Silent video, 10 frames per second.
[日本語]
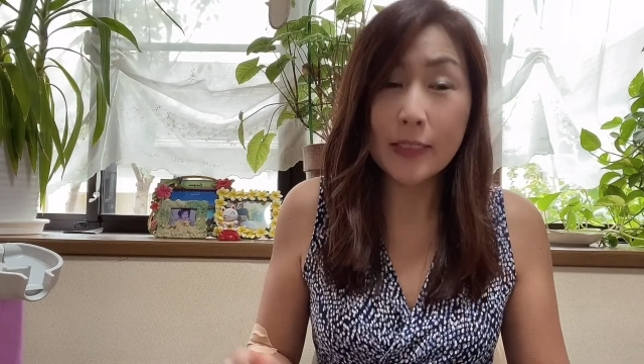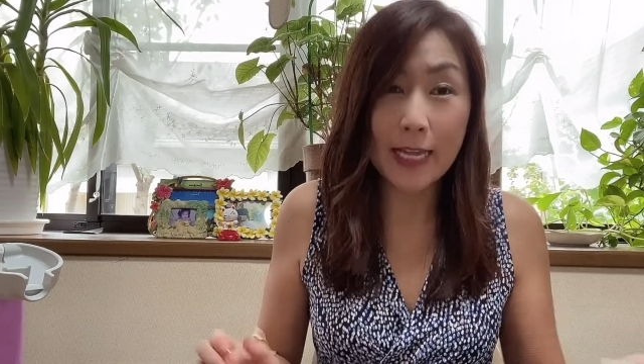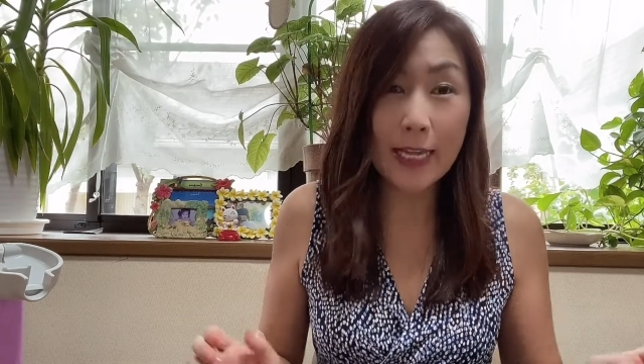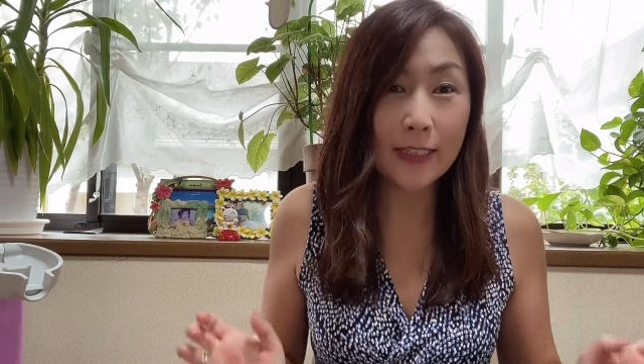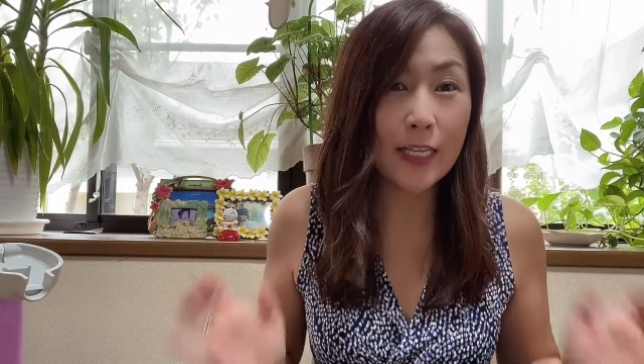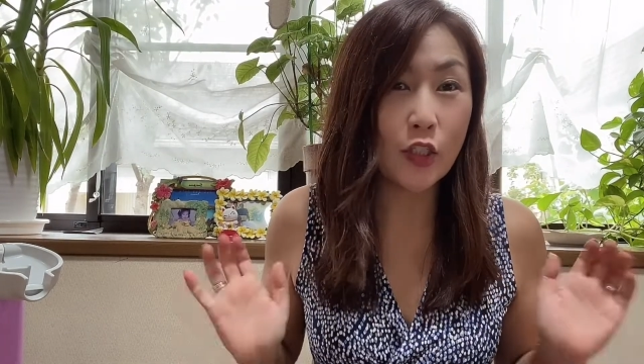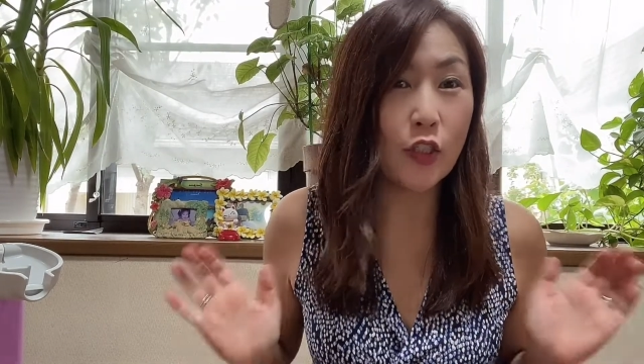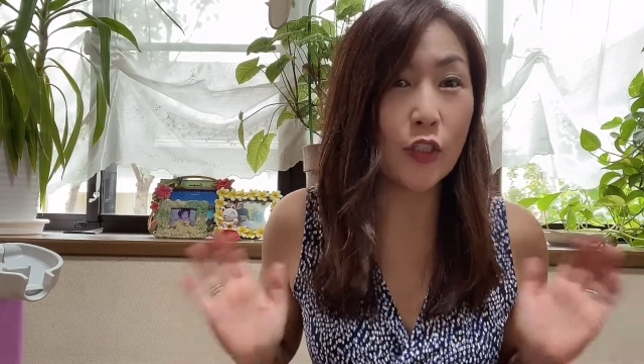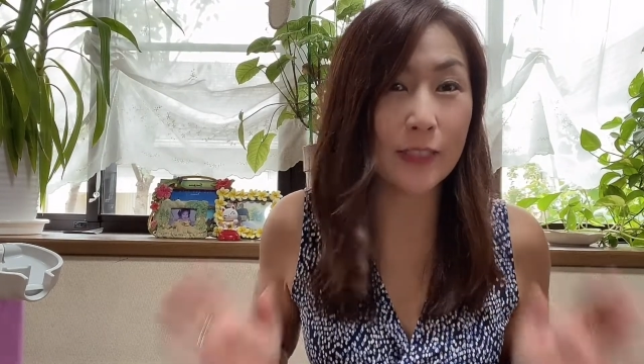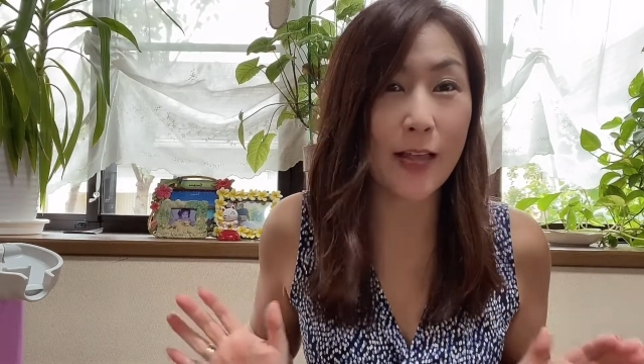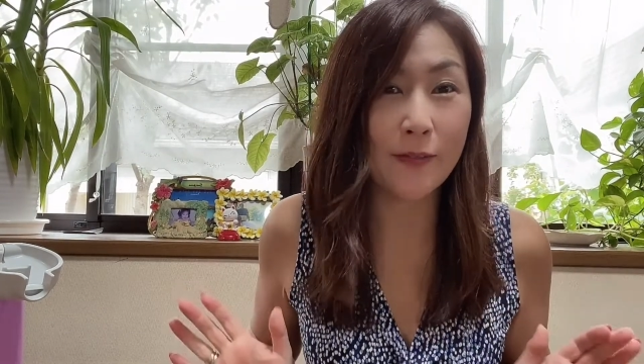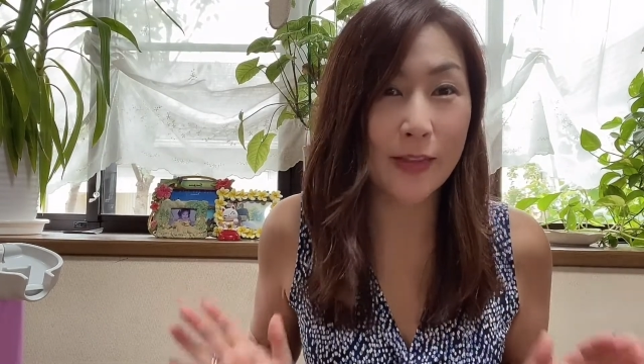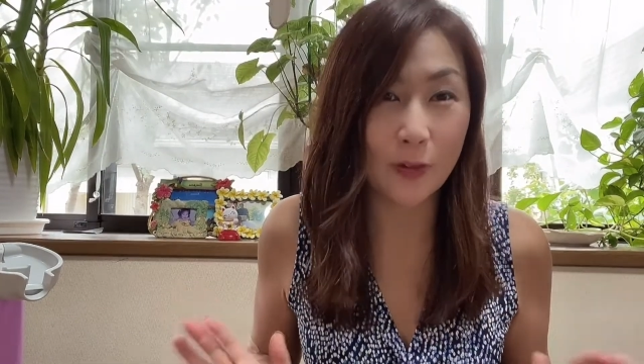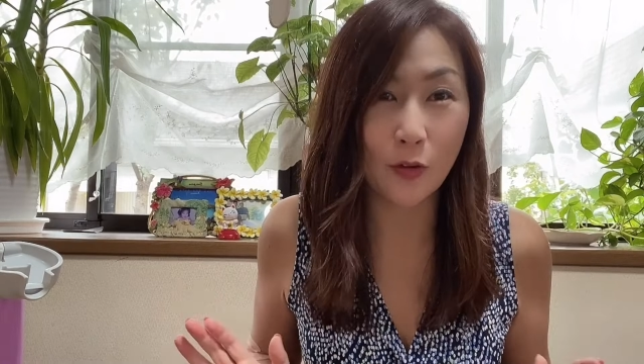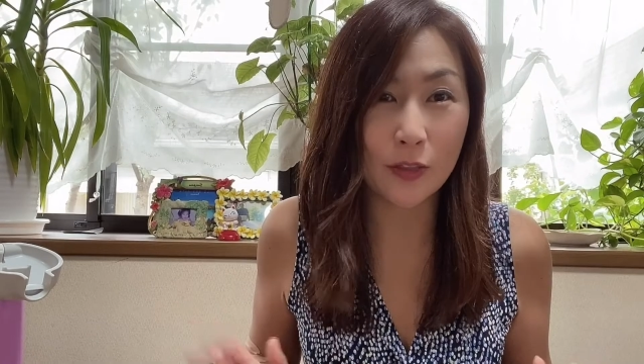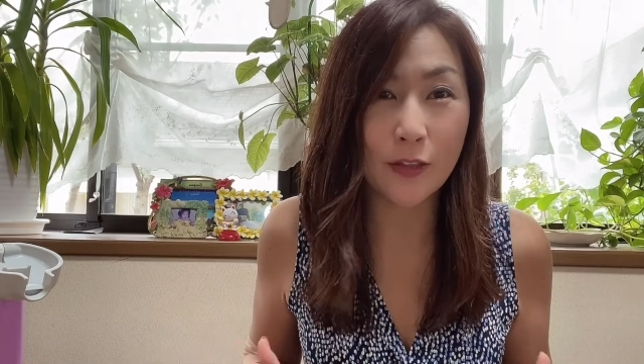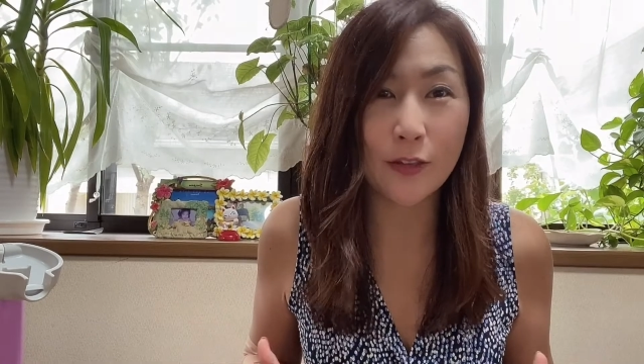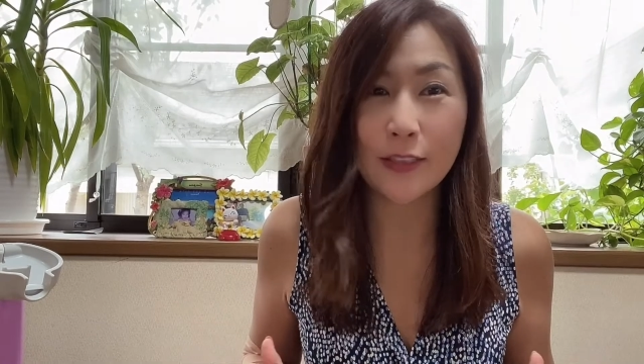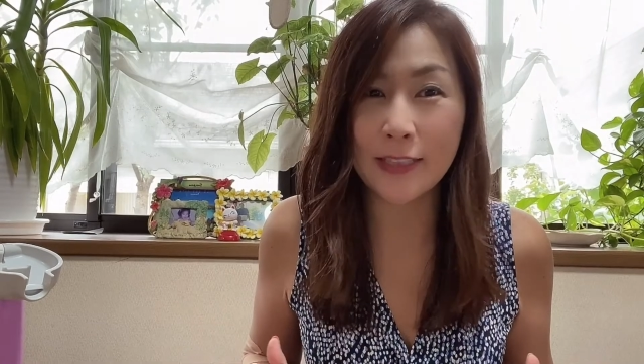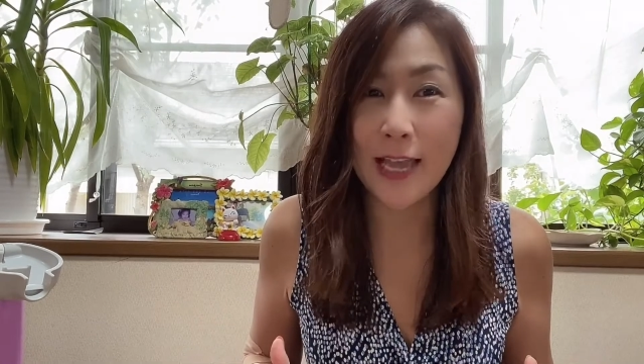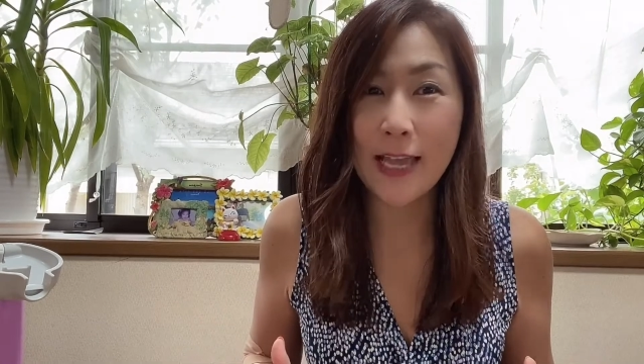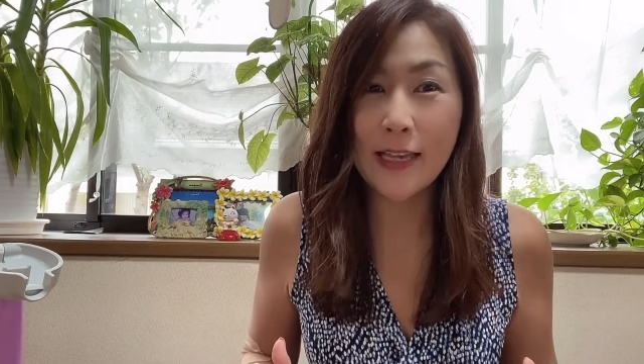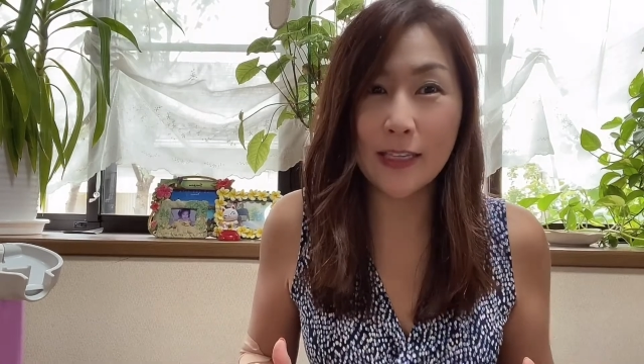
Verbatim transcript: 最低週3は行こうっていうふうにね